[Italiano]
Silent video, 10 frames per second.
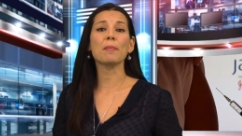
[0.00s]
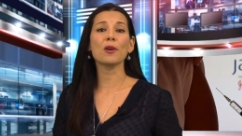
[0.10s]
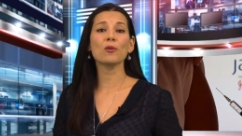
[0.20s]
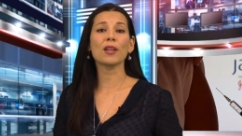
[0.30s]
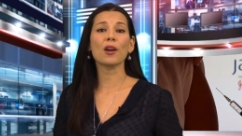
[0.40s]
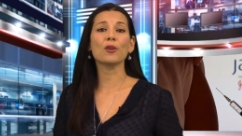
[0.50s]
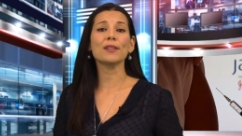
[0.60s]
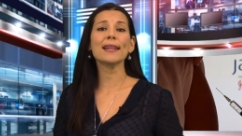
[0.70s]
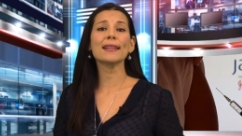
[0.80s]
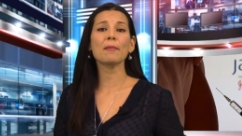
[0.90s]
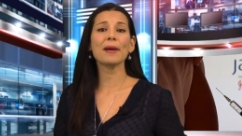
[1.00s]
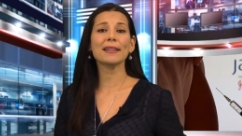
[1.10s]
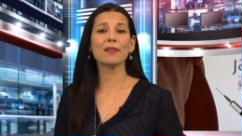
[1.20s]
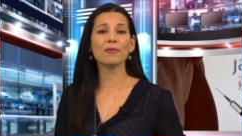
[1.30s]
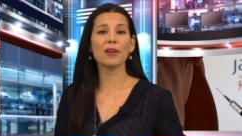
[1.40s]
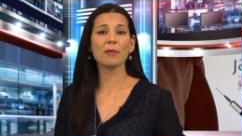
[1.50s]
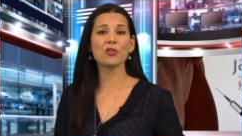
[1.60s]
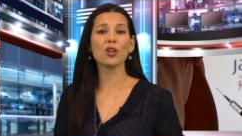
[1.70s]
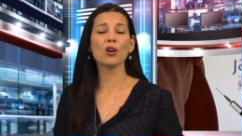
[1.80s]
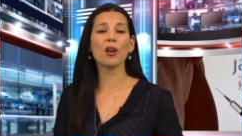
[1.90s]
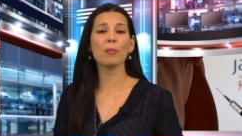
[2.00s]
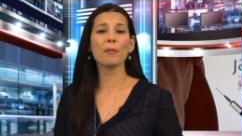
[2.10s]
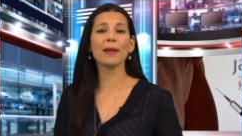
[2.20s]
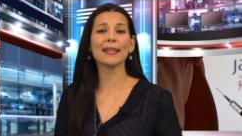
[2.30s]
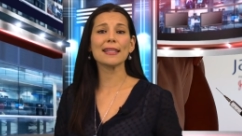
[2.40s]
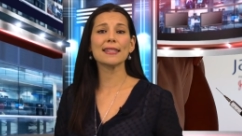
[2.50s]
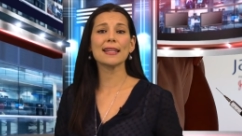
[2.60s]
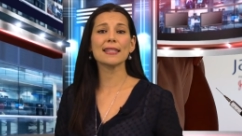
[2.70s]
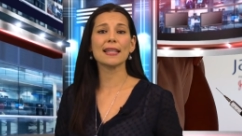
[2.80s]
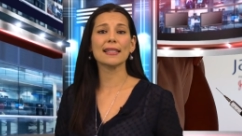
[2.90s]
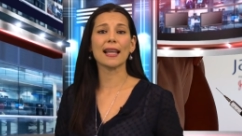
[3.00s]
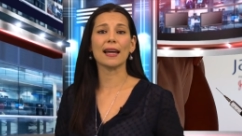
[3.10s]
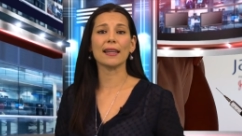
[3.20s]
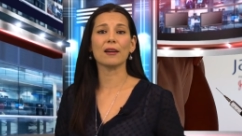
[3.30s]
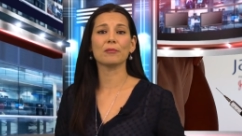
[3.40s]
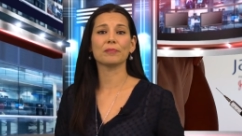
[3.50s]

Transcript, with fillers: prenotarlo direttamente in farmacia con la propria tessera sanitaria.